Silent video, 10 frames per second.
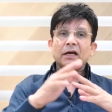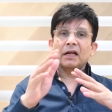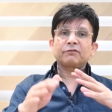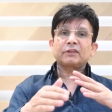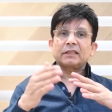अगर
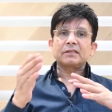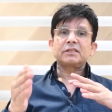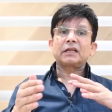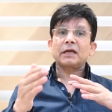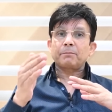हफ्ता दस
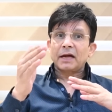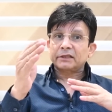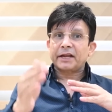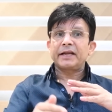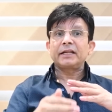दिन के बाद
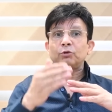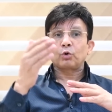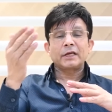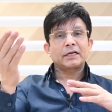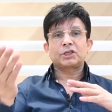ट्रेंडिंग
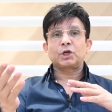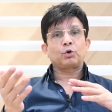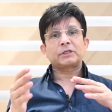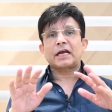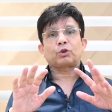थोड़ी अच्छी
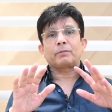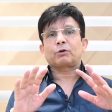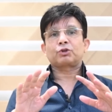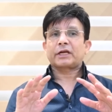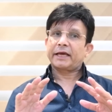हो जाए तो मैं
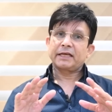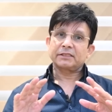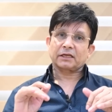कुछ कह नहीं